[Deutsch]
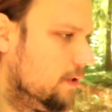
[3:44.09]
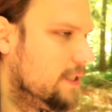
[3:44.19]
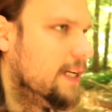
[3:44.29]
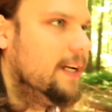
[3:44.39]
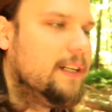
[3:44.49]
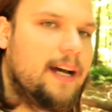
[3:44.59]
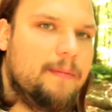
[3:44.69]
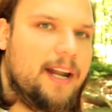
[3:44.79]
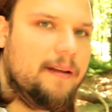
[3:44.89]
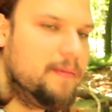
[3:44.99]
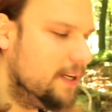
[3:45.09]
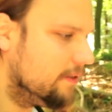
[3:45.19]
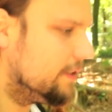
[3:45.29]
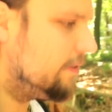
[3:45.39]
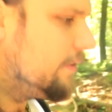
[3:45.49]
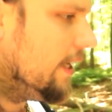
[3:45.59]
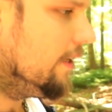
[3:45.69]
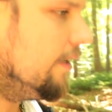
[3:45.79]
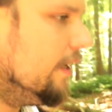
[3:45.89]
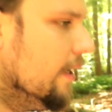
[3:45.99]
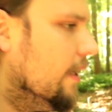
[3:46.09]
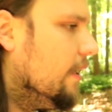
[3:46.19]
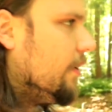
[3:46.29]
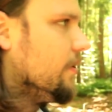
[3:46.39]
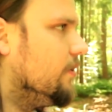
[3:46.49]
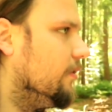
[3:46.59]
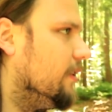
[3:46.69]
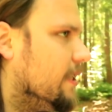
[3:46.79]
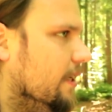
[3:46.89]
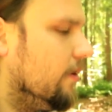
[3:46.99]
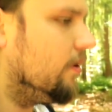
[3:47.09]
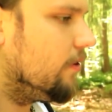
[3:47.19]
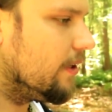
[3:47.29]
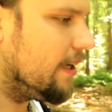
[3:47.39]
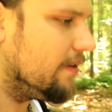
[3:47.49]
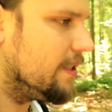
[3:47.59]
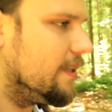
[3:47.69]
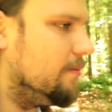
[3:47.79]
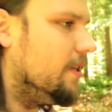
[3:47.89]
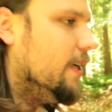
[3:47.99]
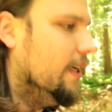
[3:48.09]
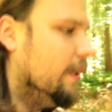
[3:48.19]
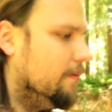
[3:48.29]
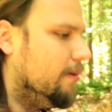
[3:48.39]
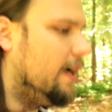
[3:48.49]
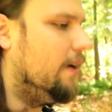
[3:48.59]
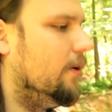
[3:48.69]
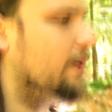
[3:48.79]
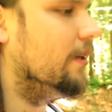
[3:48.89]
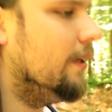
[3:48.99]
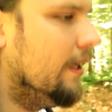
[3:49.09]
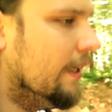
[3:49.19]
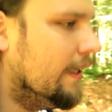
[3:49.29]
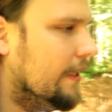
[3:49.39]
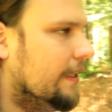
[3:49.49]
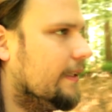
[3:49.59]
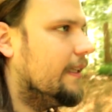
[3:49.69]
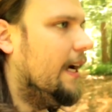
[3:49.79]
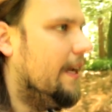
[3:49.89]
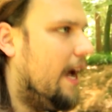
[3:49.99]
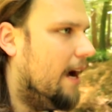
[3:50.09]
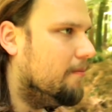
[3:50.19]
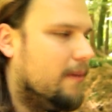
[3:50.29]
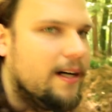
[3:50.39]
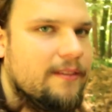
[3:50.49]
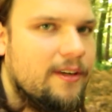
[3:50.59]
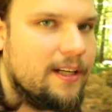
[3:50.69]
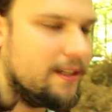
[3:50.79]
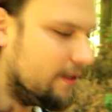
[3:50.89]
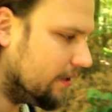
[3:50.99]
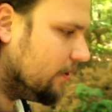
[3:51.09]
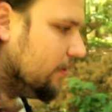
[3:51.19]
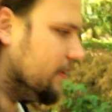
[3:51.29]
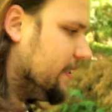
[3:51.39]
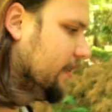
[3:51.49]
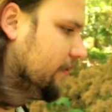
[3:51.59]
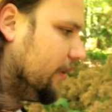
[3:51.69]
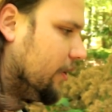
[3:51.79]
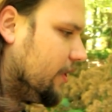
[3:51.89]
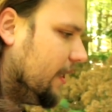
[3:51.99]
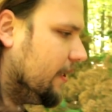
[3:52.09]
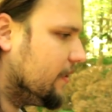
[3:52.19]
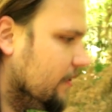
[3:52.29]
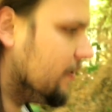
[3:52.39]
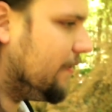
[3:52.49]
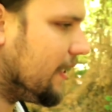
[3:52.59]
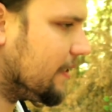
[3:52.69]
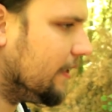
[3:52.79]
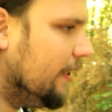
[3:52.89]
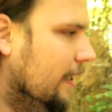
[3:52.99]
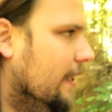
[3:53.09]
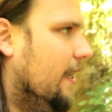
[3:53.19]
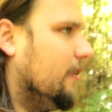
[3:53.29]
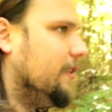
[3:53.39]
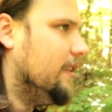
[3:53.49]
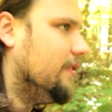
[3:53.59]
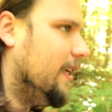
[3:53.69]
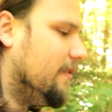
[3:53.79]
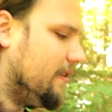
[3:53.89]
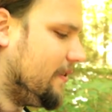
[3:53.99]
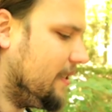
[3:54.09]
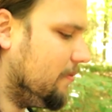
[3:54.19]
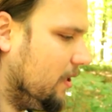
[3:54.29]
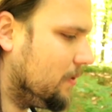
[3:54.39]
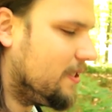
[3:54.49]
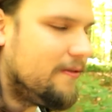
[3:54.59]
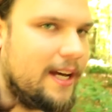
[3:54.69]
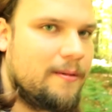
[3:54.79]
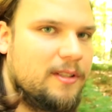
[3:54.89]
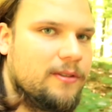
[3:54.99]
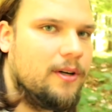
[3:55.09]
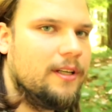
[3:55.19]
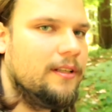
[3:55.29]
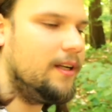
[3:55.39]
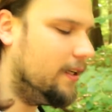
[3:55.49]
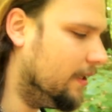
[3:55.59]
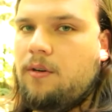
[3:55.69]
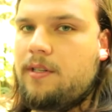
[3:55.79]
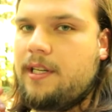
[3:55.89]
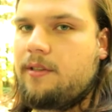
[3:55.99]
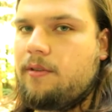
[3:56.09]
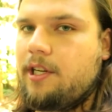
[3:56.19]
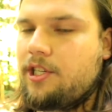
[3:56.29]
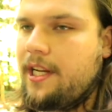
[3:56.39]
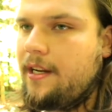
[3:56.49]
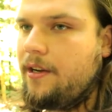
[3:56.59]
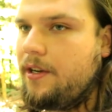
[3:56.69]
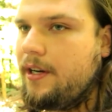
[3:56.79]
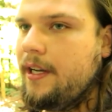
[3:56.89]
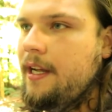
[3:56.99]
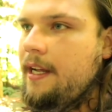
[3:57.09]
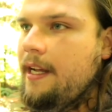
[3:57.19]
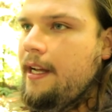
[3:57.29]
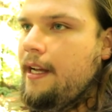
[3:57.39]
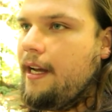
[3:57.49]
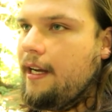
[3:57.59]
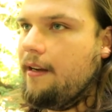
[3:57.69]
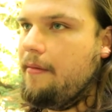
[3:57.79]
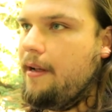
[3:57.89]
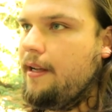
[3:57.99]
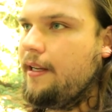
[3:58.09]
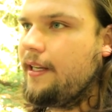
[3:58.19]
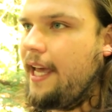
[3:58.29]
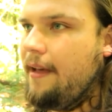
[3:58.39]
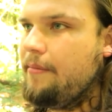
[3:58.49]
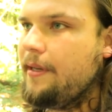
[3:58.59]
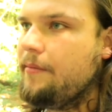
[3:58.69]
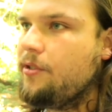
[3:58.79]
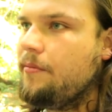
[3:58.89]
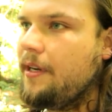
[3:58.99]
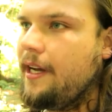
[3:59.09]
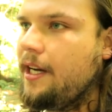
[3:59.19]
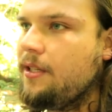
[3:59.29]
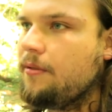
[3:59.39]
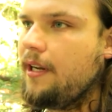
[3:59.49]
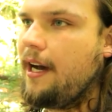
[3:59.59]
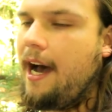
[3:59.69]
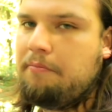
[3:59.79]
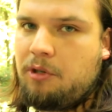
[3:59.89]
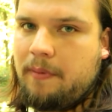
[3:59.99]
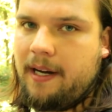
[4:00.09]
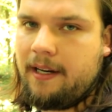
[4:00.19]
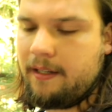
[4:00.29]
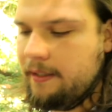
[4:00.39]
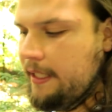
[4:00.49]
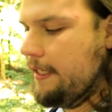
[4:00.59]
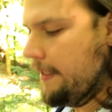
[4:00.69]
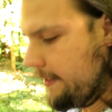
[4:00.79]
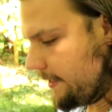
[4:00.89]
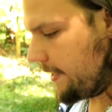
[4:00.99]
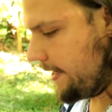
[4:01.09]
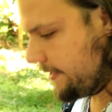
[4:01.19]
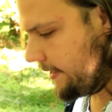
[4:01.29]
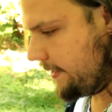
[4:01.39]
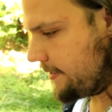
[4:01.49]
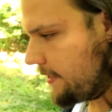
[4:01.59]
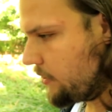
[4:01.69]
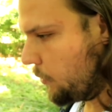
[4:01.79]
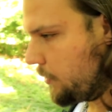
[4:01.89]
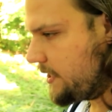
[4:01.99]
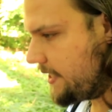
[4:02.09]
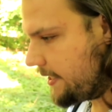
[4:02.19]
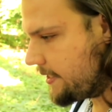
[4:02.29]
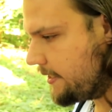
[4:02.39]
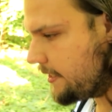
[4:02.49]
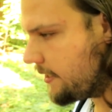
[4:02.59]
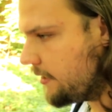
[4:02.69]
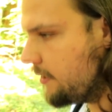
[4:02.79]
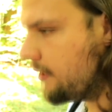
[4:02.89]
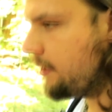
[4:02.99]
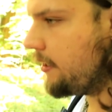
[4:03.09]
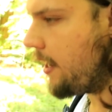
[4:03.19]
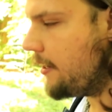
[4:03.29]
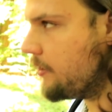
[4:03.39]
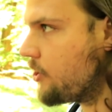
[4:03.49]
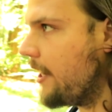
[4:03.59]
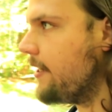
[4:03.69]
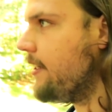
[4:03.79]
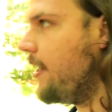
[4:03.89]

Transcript: ohne Zelten kann man anmelden auf jeden Fall. Kostet irgendwie 10 Euro und kann man sich damit ein paar Leuten einen geilen Abend machen, weil da eine offizielle Feuerstelle ist und so weiter. Auf jeden Fall etwas, was ich mal nutzen werde mit Freunden. Und darunter stand auch noch, äh, Camping mit Übernachtung nach Absprache. Das heißt ja, dass das grundsätzlich anscheinend